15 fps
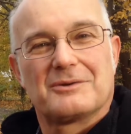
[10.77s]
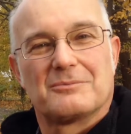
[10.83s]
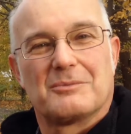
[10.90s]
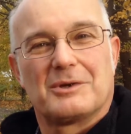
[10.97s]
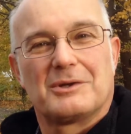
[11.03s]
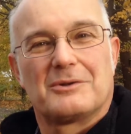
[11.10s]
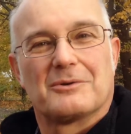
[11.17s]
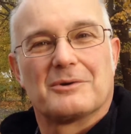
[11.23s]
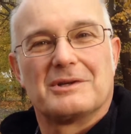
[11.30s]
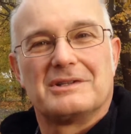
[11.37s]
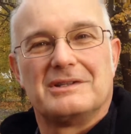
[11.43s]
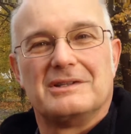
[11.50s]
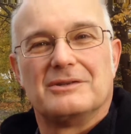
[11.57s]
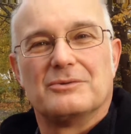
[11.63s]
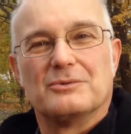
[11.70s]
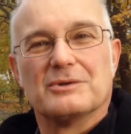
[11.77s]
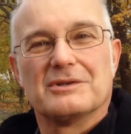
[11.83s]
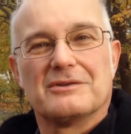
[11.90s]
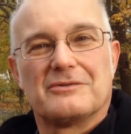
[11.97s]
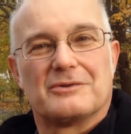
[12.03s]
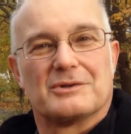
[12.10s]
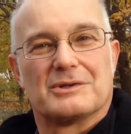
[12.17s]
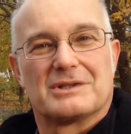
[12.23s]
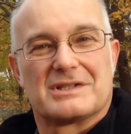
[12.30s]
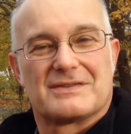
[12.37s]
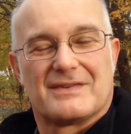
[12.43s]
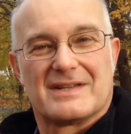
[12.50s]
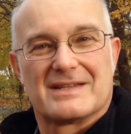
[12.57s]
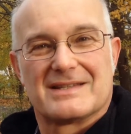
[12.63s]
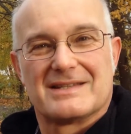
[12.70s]
und möchten euch die Touren für
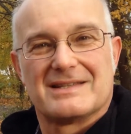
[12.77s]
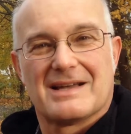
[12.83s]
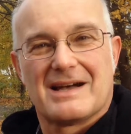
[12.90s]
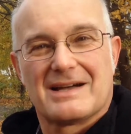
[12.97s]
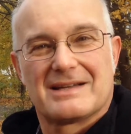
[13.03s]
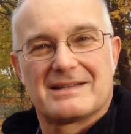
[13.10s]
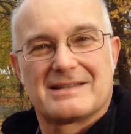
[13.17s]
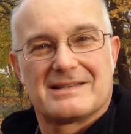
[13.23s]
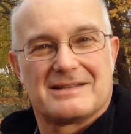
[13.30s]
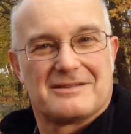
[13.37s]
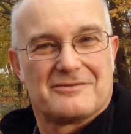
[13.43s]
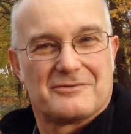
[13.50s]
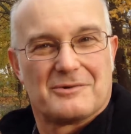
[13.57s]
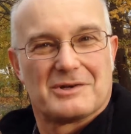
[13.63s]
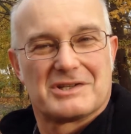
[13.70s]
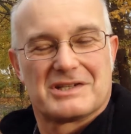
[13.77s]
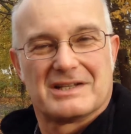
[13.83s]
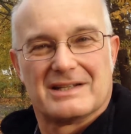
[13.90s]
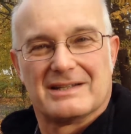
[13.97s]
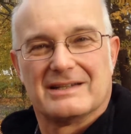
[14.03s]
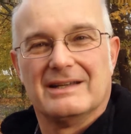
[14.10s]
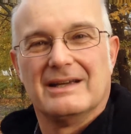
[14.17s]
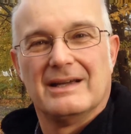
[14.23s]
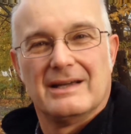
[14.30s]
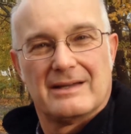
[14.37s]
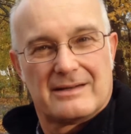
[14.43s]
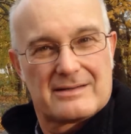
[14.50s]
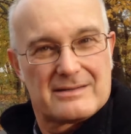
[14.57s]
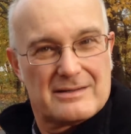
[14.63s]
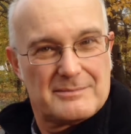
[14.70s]
2018 vorstellen.
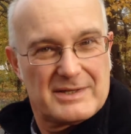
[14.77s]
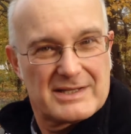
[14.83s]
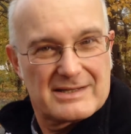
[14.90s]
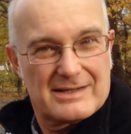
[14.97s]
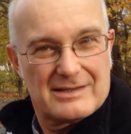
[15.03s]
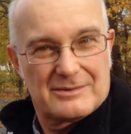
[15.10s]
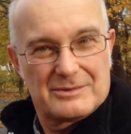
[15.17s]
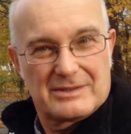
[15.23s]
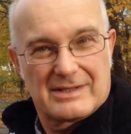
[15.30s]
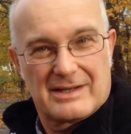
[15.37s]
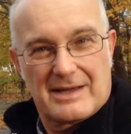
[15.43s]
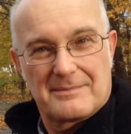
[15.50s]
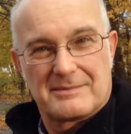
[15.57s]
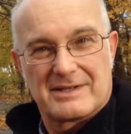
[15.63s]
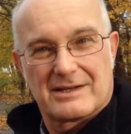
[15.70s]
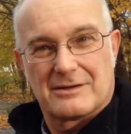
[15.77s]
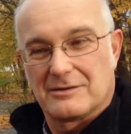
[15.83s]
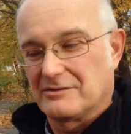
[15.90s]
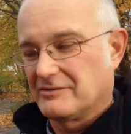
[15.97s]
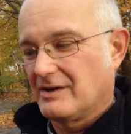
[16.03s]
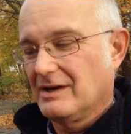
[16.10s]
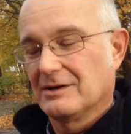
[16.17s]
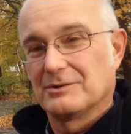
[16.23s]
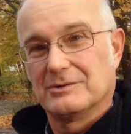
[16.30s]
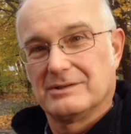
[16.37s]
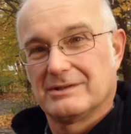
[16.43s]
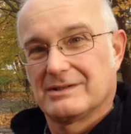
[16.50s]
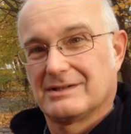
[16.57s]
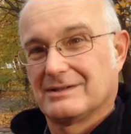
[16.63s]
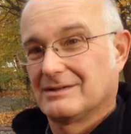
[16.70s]
Die sind nämlich jetzt alle unter einem Dach und Fach
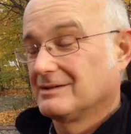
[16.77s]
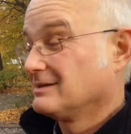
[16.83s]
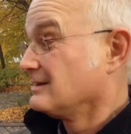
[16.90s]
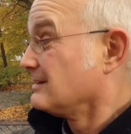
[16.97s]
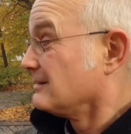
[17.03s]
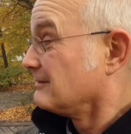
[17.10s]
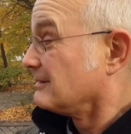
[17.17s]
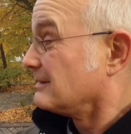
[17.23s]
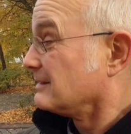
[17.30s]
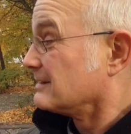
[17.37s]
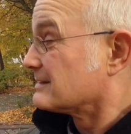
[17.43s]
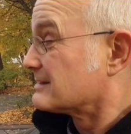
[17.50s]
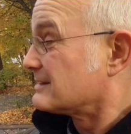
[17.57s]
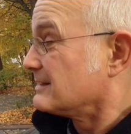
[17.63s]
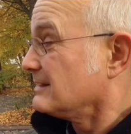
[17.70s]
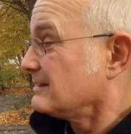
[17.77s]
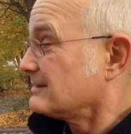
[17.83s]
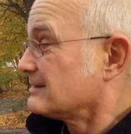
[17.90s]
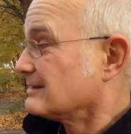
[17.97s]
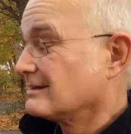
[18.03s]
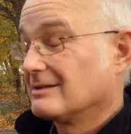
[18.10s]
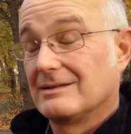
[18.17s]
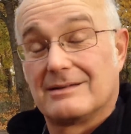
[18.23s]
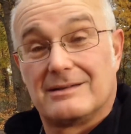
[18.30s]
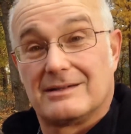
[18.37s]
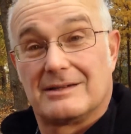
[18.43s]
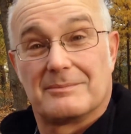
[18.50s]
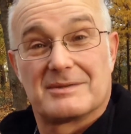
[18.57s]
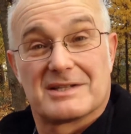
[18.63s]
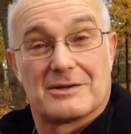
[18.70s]
und, wie ihr hier seht, die
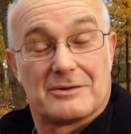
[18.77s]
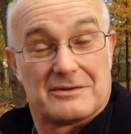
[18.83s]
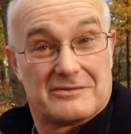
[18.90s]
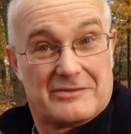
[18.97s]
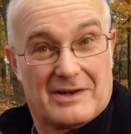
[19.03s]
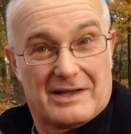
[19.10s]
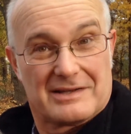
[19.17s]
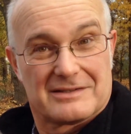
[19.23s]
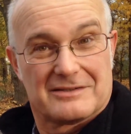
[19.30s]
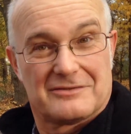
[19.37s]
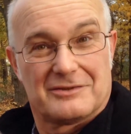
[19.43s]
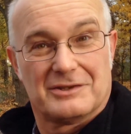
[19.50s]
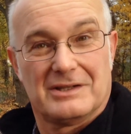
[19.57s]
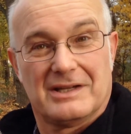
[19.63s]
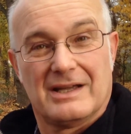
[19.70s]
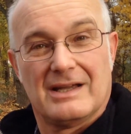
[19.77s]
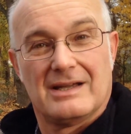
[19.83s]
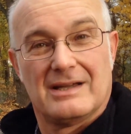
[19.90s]
gibt es auch einen Flyer davon.